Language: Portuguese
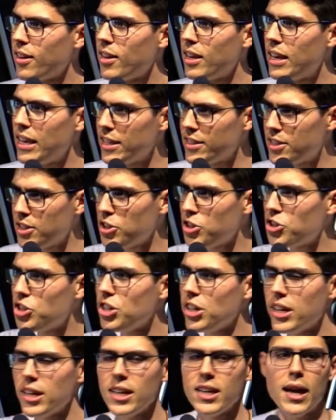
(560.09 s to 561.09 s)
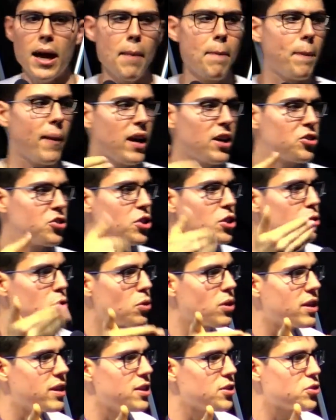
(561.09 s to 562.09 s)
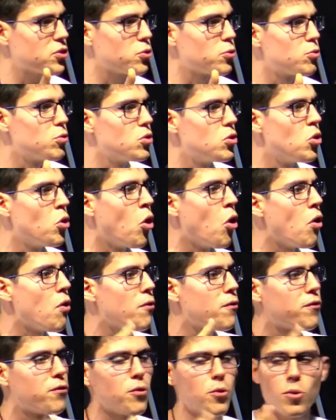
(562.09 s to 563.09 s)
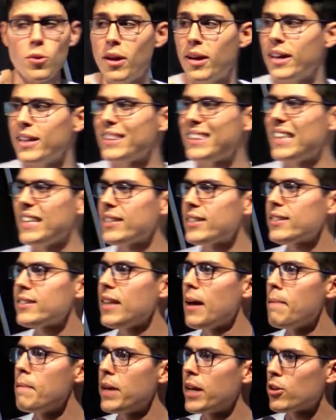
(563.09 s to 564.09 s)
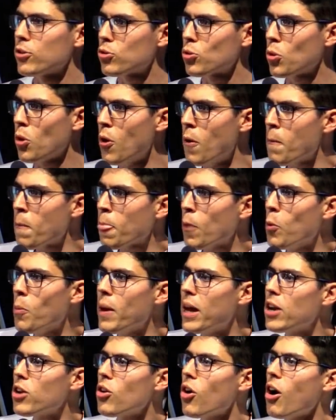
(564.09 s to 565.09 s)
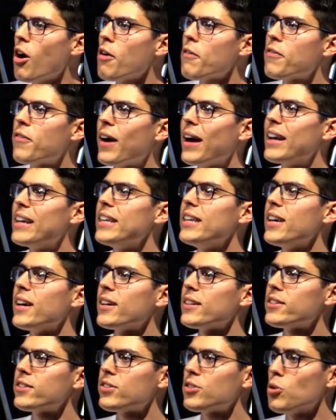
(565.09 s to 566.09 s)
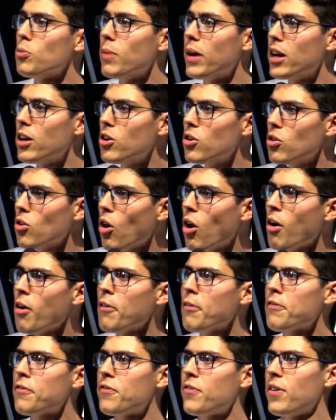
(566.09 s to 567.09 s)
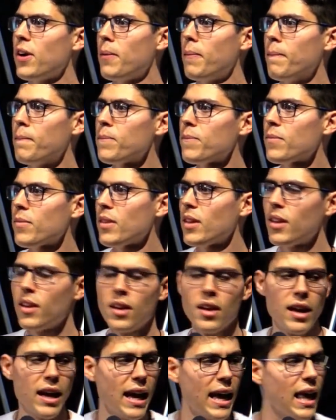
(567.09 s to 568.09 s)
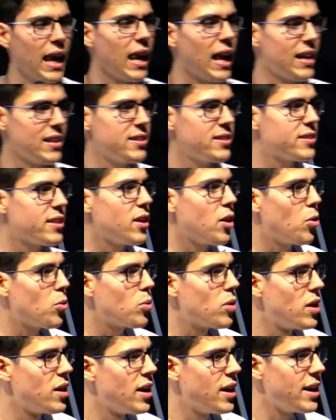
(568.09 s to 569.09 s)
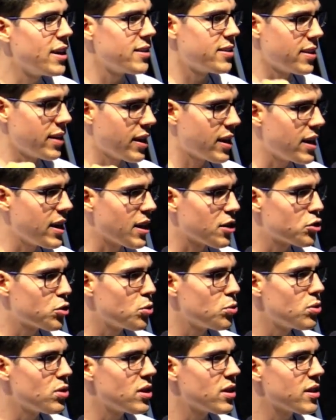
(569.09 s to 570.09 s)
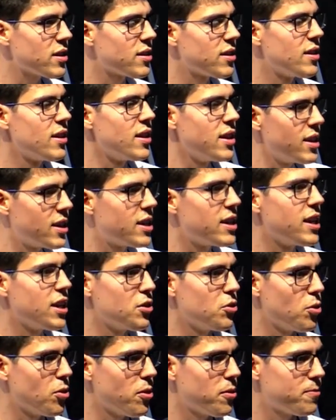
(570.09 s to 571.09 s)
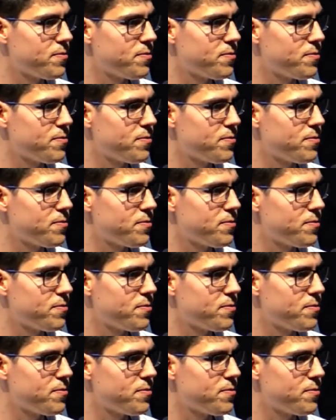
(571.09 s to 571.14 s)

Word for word: Existiria a partir do Cristo um novo testamento, uma nova aliança, uma nova relação entre criatura e criador.